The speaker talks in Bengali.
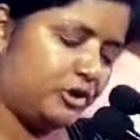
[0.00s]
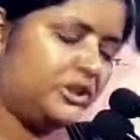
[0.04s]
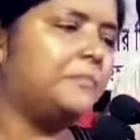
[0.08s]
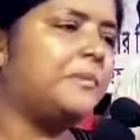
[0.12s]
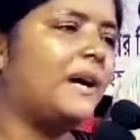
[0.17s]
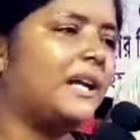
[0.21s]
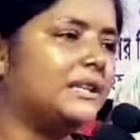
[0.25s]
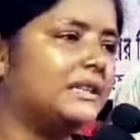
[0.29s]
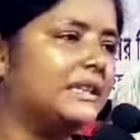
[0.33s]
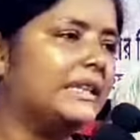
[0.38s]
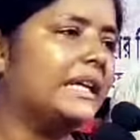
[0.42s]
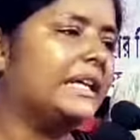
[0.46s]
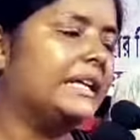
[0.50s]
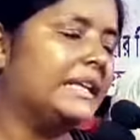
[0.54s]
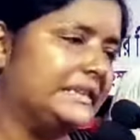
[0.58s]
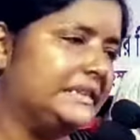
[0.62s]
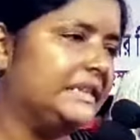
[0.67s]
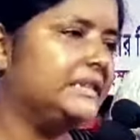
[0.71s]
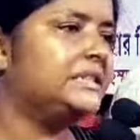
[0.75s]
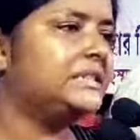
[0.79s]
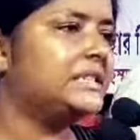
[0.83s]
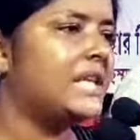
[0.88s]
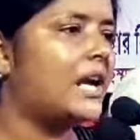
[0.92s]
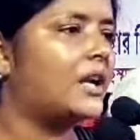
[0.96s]
প্রতিবাদকে
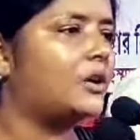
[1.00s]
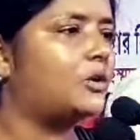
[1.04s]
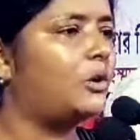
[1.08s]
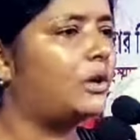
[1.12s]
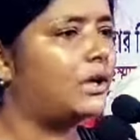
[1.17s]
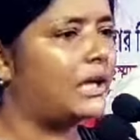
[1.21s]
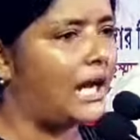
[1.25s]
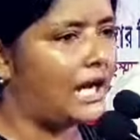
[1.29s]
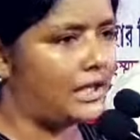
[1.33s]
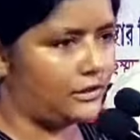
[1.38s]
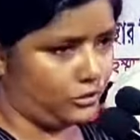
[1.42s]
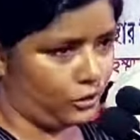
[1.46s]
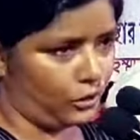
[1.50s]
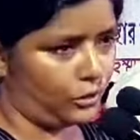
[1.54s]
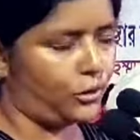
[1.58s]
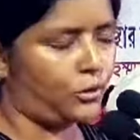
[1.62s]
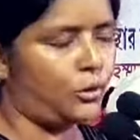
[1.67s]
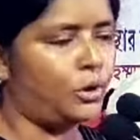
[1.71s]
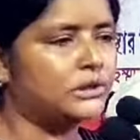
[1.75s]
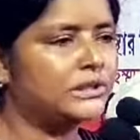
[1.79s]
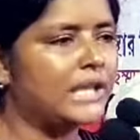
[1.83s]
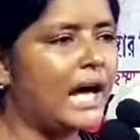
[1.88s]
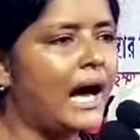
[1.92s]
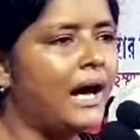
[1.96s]
রেজিস্টার করার
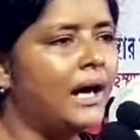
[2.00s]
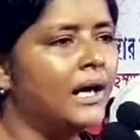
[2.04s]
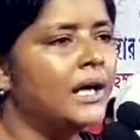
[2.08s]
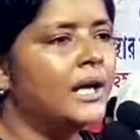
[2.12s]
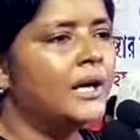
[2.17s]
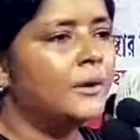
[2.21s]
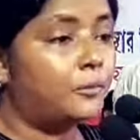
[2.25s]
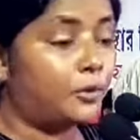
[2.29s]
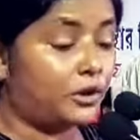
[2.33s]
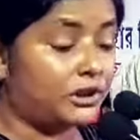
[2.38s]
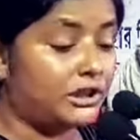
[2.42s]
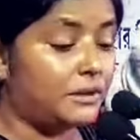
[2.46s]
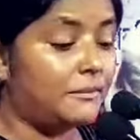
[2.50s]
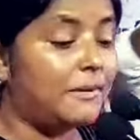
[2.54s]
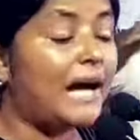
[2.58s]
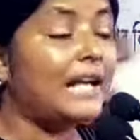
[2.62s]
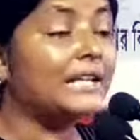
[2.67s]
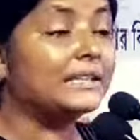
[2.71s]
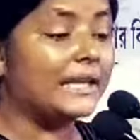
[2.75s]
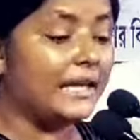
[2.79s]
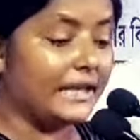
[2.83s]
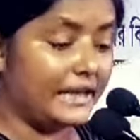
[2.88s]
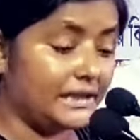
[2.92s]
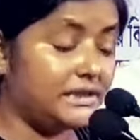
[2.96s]
দক্ষতা
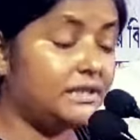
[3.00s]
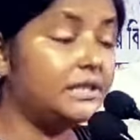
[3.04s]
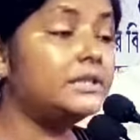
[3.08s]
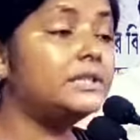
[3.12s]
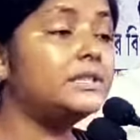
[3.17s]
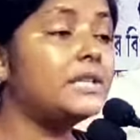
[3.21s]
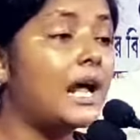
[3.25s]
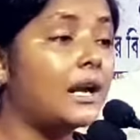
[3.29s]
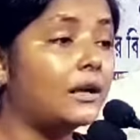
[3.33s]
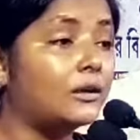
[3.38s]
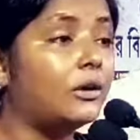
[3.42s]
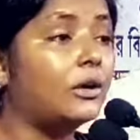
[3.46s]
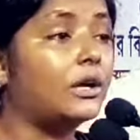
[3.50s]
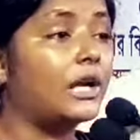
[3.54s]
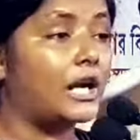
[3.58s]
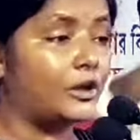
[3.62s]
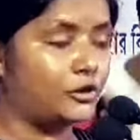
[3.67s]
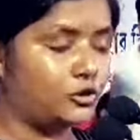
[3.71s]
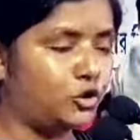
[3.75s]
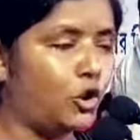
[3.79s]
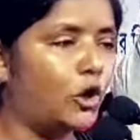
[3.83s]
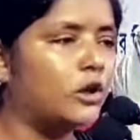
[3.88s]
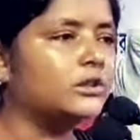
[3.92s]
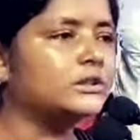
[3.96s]
প্রতিবাদকে রেজিস্টার
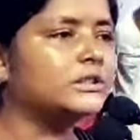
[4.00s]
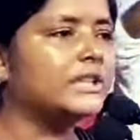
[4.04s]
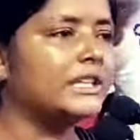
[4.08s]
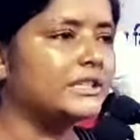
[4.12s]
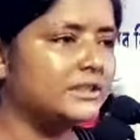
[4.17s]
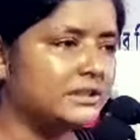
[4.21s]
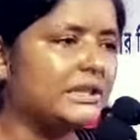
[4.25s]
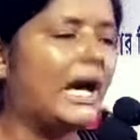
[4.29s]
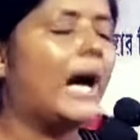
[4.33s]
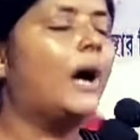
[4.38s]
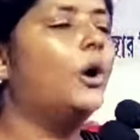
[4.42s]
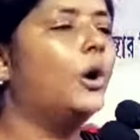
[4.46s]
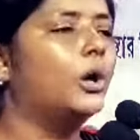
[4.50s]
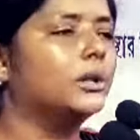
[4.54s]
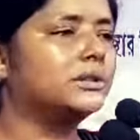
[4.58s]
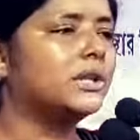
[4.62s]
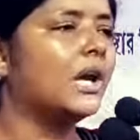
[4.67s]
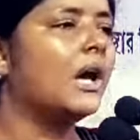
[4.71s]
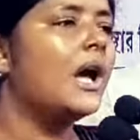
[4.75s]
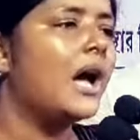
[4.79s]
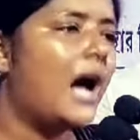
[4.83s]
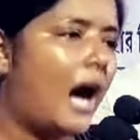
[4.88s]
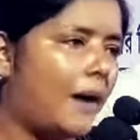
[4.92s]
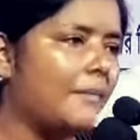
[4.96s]
করার শক্তি সাহস
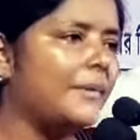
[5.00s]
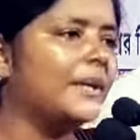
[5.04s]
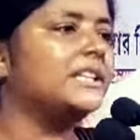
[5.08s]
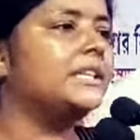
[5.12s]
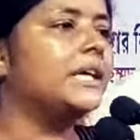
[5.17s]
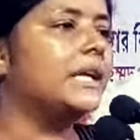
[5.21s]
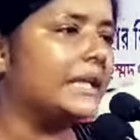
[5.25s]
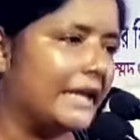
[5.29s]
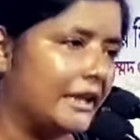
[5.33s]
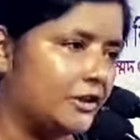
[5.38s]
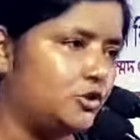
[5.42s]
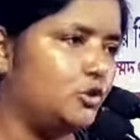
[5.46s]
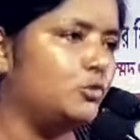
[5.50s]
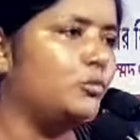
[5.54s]
আমাদেরকে